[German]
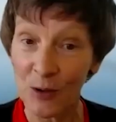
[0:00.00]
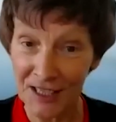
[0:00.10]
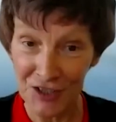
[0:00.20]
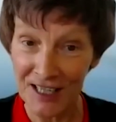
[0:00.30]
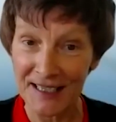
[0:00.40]
auch
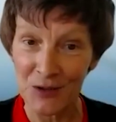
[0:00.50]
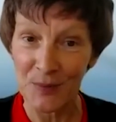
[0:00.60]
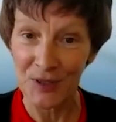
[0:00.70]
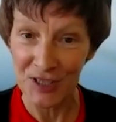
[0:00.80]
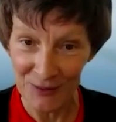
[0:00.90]
nicht schnell
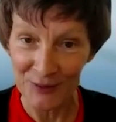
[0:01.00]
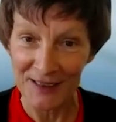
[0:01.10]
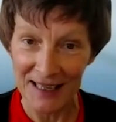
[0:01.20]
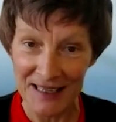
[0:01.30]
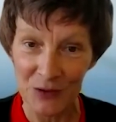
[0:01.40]
zu
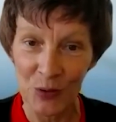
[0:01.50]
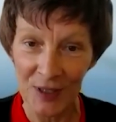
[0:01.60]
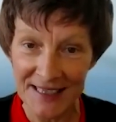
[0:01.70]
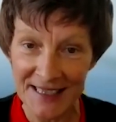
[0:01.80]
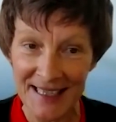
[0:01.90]
beschaffen. Also
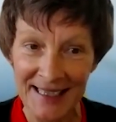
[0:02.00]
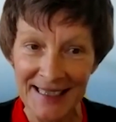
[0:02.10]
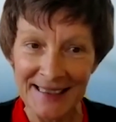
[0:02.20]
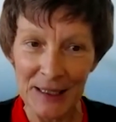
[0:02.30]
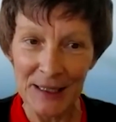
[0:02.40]
kurz,
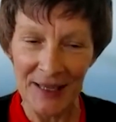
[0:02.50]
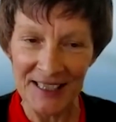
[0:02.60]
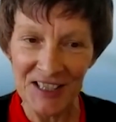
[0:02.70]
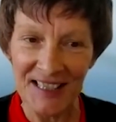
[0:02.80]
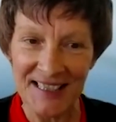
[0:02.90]
der
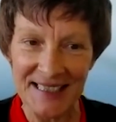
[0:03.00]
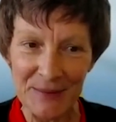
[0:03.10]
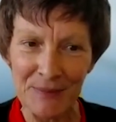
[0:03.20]
Mensch ist